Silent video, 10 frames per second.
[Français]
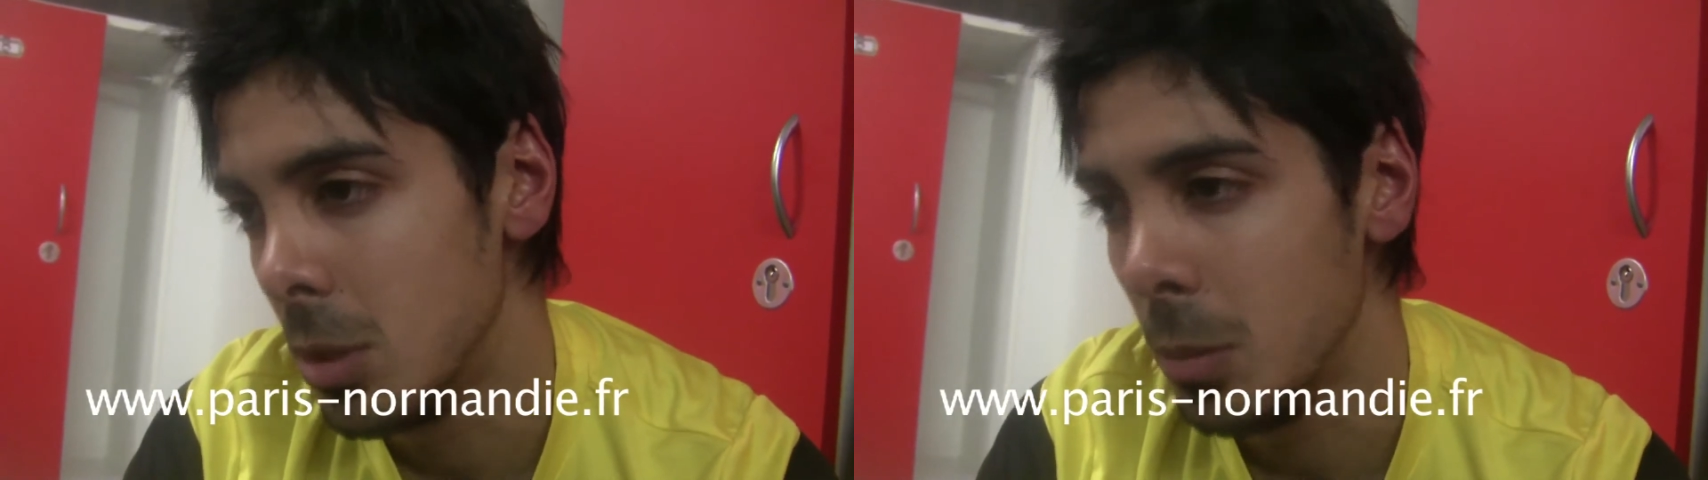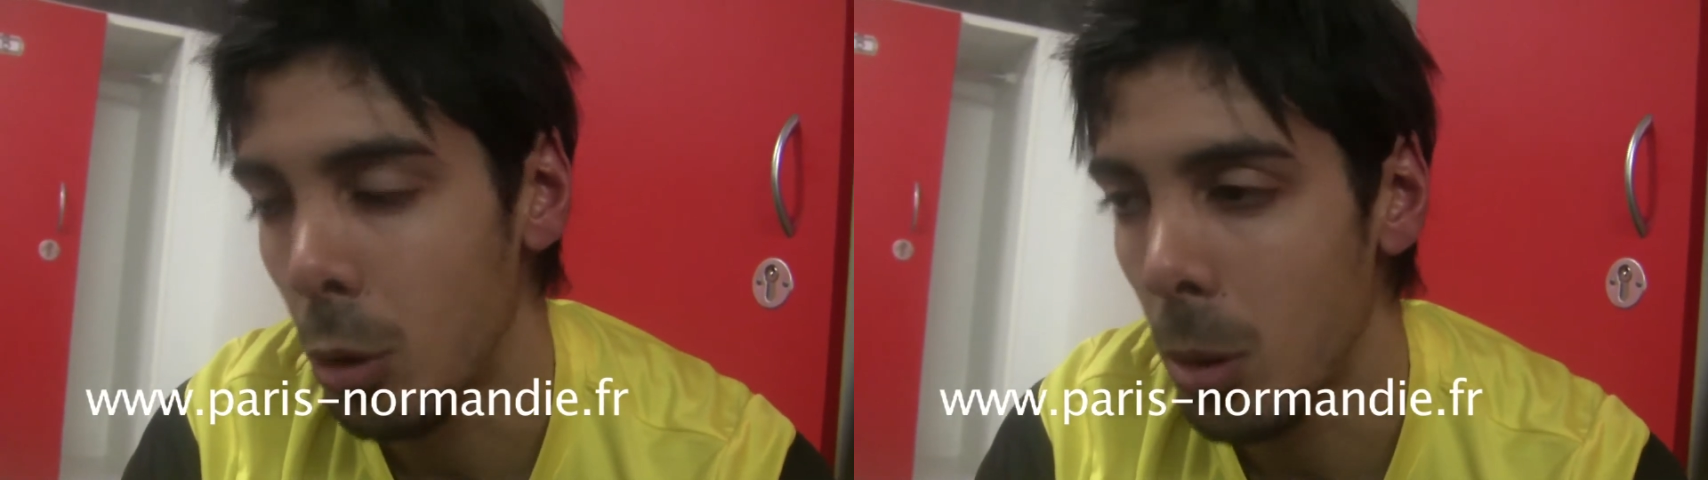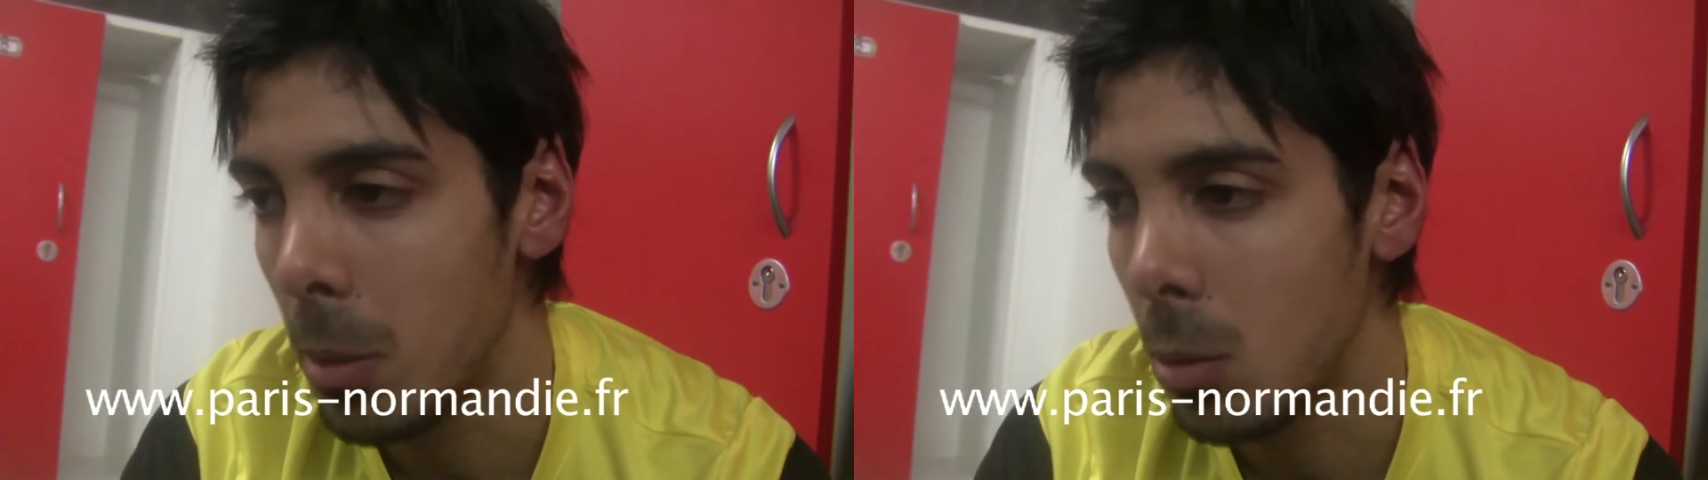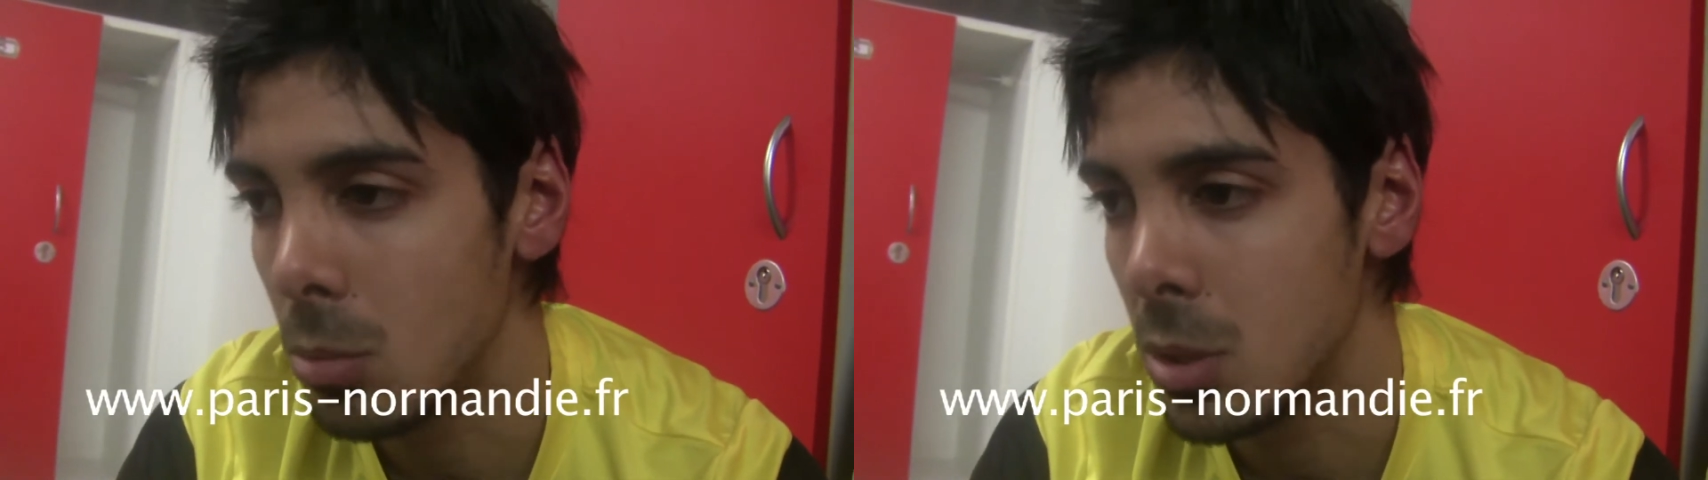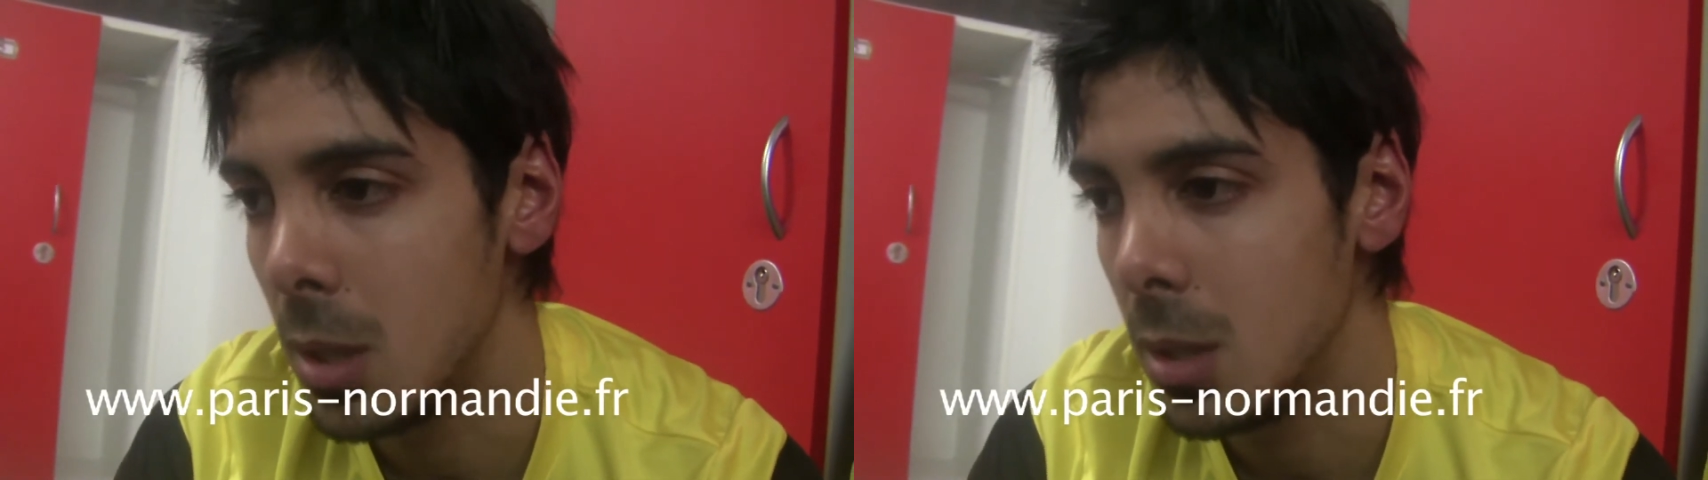les premiers
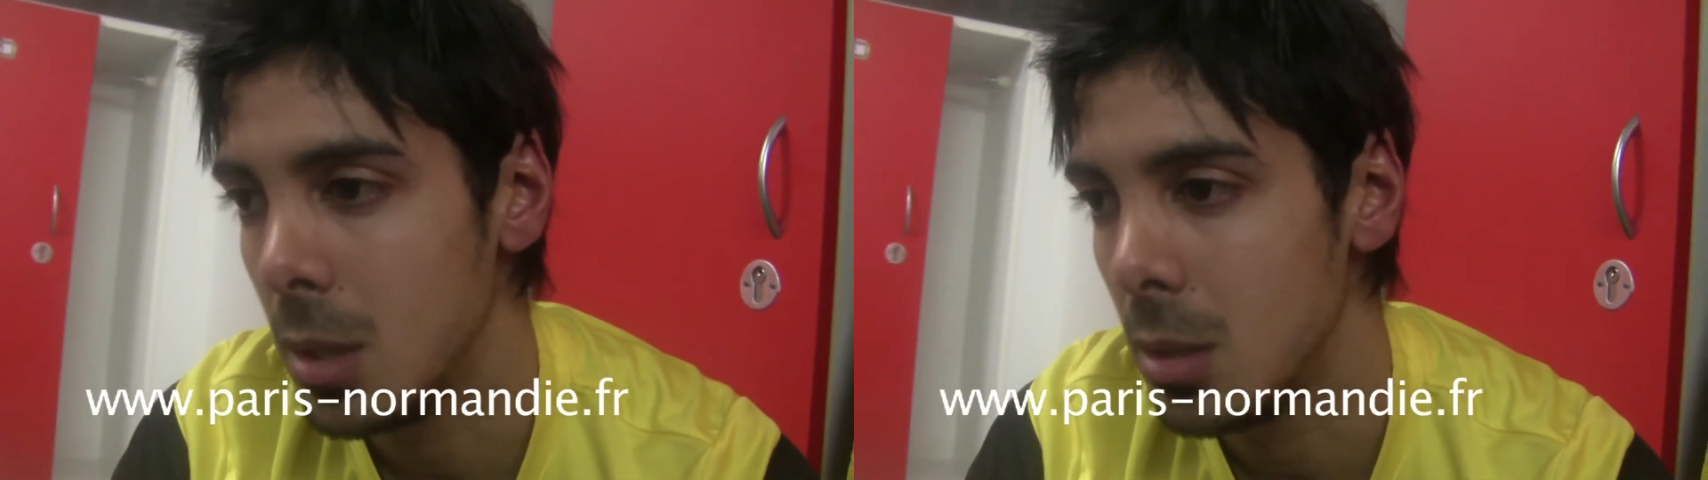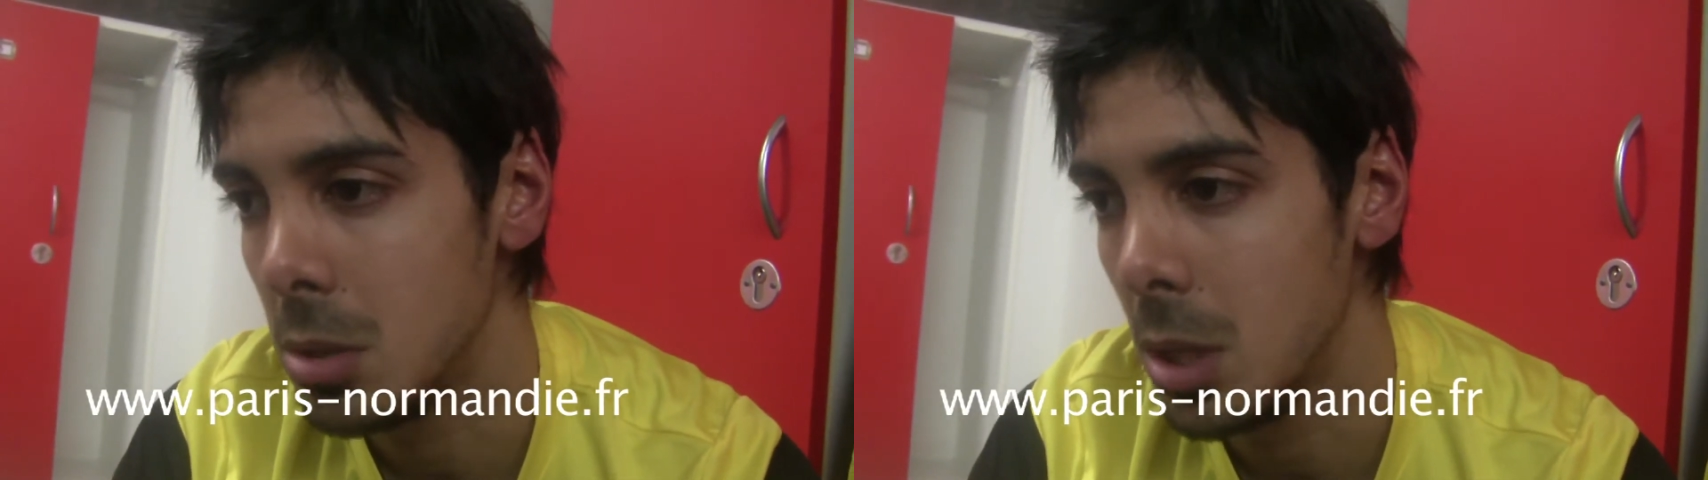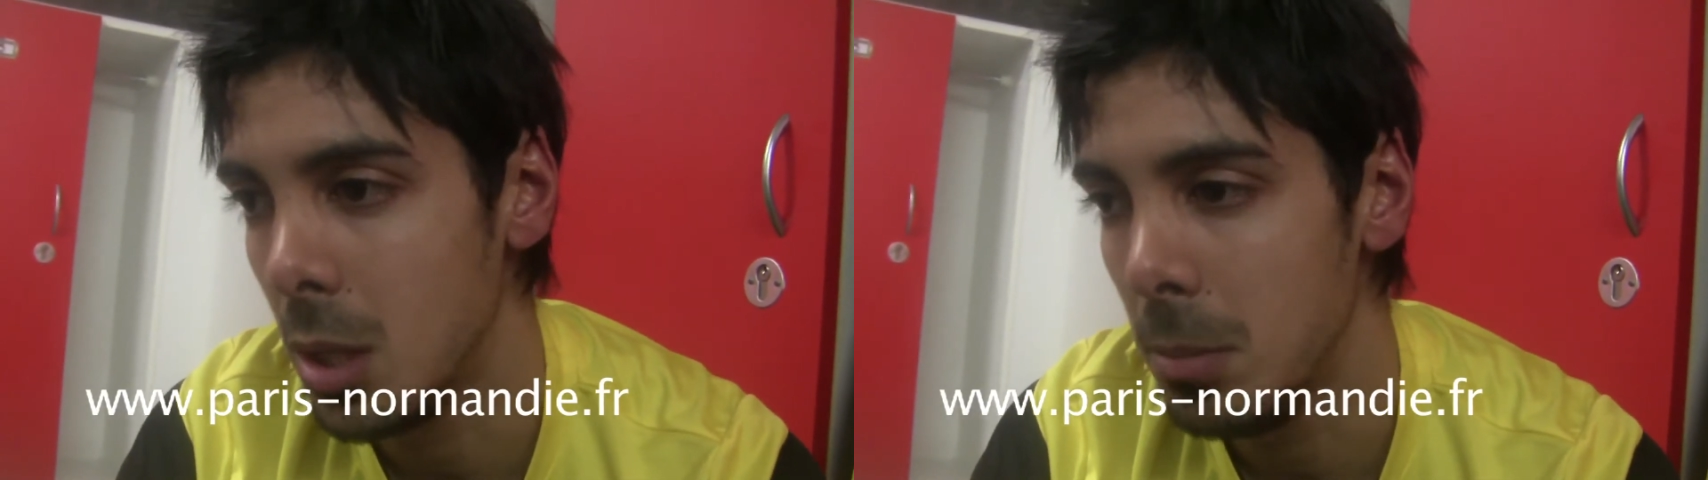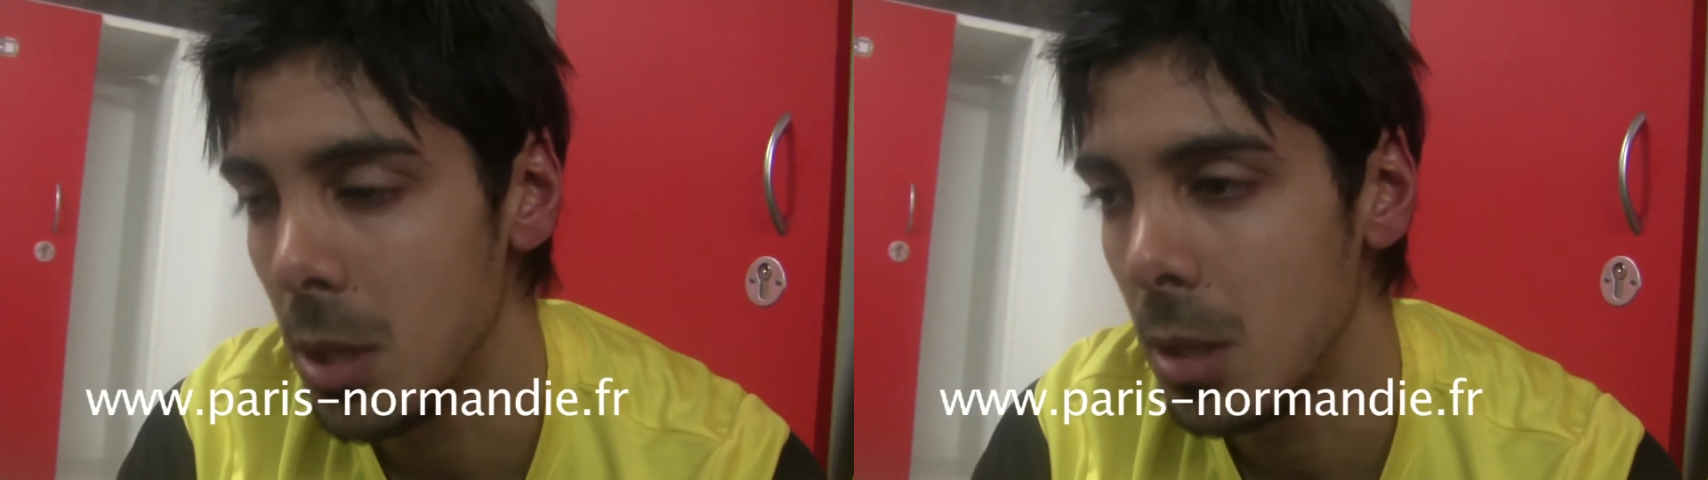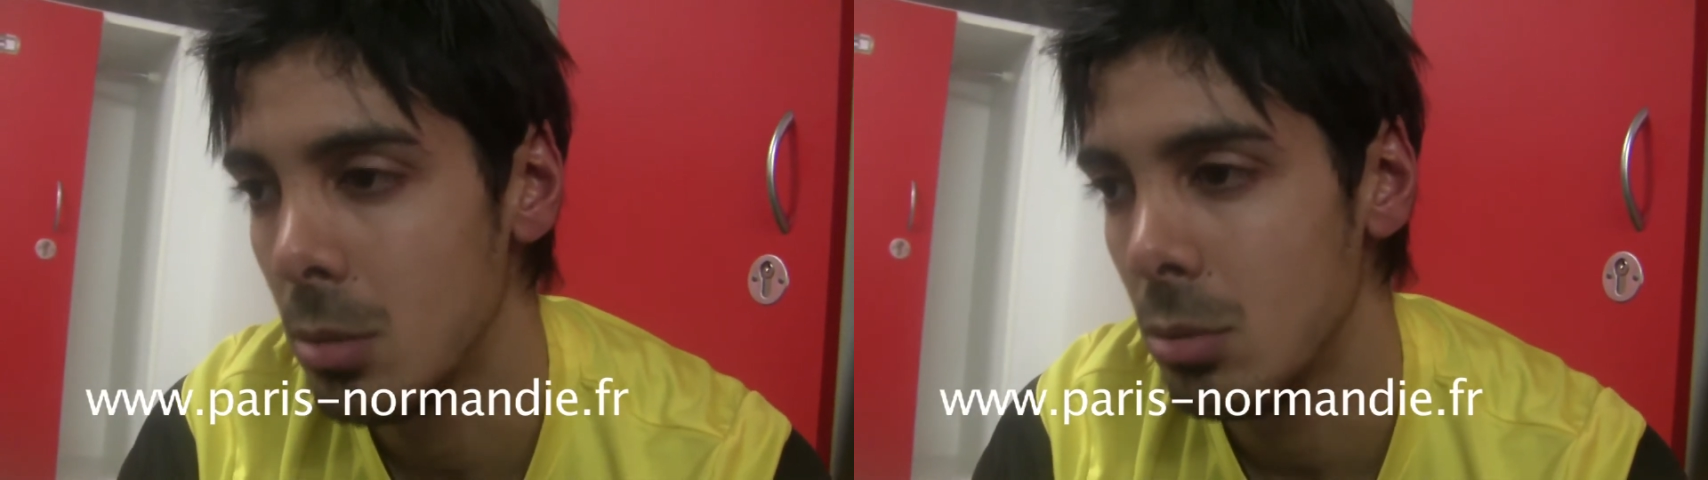ballons, ça a été, ça a été bien.